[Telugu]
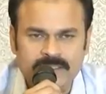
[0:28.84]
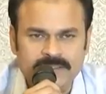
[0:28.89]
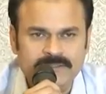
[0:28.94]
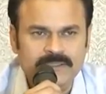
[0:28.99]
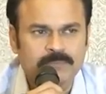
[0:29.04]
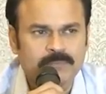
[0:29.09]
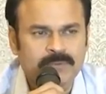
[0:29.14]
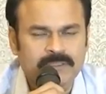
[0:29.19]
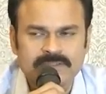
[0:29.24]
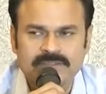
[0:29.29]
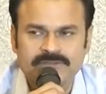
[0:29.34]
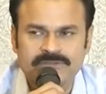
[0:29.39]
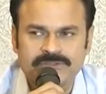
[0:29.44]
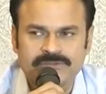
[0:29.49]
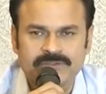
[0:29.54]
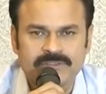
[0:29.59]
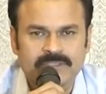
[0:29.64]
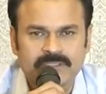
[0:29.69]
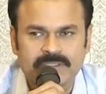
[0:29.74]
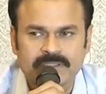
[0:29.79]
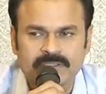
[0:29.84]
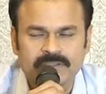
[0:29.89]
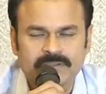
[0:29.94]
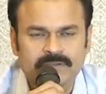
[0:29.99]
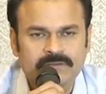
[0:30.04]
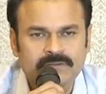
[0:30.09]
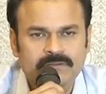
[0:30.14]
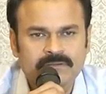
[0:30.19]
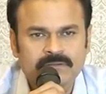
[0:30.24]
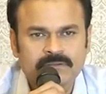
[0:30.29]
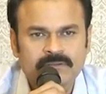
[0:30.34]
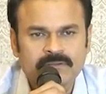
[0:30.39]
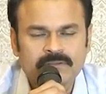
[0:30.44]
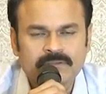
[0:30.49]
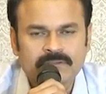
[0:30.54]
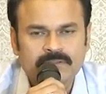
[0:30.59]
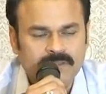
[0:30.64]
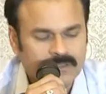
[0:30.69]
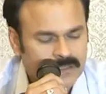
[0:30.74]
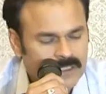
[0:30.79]
కానీ చెప్పాల్సిన విషయం ఏంటంటే
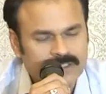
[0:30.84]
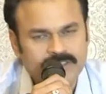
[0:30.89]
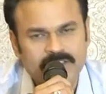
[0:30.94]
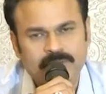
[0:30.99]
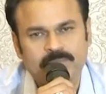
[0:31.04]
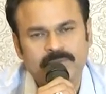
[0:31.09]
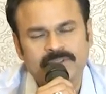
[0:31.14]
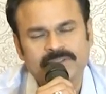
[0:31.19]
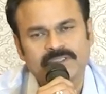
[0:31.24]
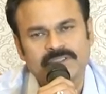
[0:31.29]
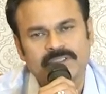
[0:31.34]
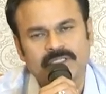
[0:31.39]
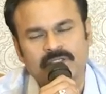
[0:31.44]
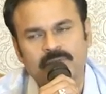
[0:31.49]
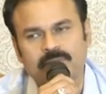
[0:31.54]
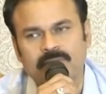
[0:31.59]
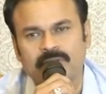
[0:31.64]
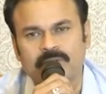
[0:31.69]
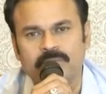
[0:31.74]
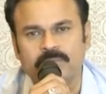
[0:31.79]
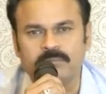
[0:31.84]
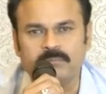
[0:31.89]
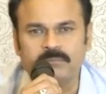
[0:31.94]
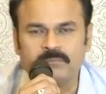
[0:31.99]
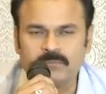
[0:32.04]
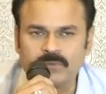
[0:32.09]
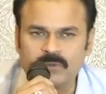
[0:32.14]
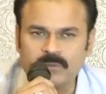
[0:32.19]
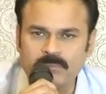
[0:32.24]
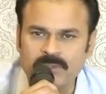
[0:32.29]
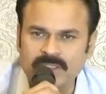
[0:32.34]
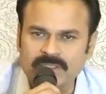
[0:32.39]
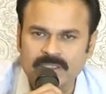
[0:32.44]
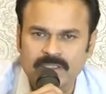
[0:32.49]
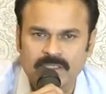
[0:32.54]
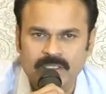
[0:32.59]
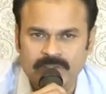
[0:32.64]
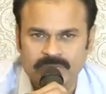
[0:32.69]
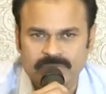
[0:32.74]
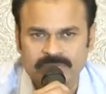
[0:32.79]
రాజేంద్ర ప్రసాద్ గారు మాకు
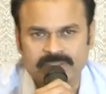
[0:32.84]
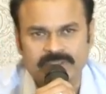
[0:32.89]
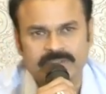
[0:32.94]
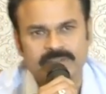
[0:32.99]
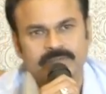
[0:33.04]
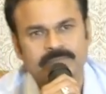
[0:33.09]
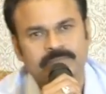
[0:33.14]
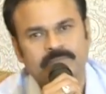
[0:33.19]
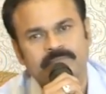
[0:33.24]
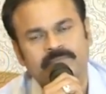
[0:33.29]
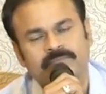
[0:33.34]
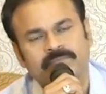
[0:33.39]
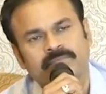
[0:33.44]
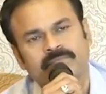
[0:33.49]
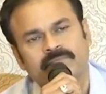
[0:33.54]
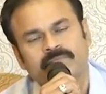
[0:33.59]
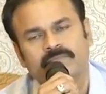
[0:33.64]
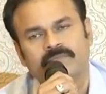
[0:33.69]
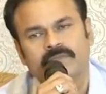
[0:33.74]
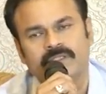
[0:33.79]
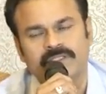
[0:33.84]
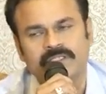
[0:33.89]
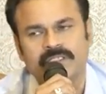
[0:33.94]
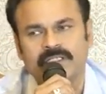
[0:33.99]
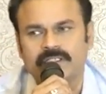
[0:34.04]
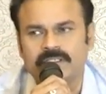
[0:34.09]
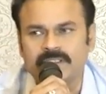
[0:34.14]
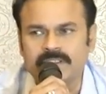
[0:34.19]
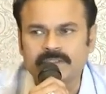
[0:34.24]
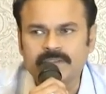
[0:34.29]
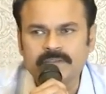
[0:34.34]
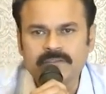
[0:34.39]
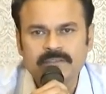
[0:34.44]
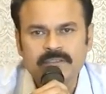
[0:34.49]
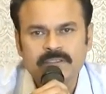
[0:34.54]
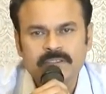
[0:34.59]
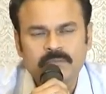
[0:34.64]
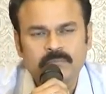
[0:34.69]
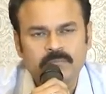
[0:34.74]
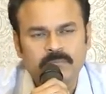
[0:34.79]
బ్రదర్ లాంటి వ్యక్తి ఎందుకంటే
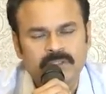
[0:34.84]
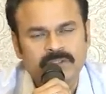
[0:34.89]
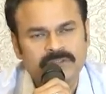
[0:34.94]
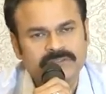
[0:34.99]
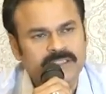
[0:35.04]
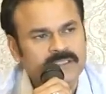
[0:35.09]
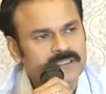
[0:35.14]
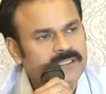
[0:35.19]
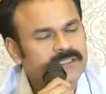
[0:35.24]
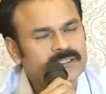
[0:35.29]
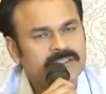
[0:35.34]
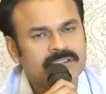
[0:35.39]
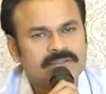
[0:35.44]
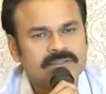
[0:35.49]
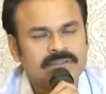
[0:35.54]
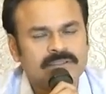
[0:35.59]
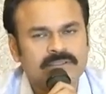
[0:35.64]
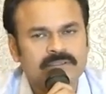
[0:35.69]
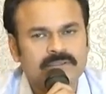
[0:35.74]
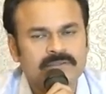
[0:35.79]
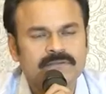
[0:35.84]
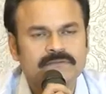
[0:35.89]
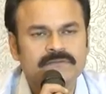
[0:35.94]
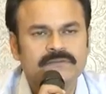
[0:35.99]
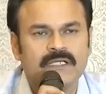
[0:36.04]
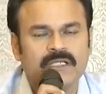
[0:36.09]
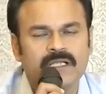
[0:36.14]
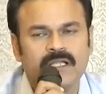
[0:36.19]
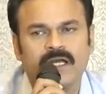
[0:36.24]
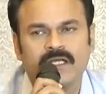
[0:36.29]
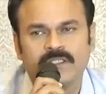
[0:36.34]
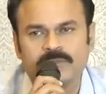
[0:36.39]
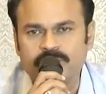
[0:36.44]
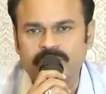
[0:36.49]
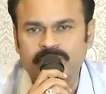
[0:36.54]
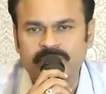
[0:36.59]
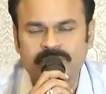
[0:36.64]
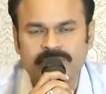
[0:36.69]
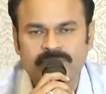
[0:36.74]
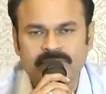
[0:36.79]
మాకు చెన్నై నుంచి చాలా
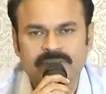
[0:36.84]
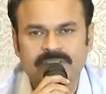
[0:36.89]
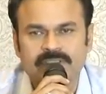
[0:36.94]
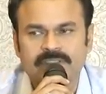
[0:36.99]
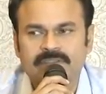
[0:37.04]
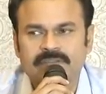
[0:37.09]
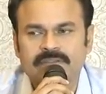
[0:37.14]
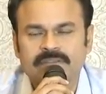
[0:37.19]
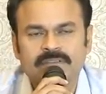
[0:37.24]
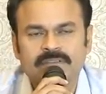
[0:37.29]
ఆత్మీయమైన వ్యక్తి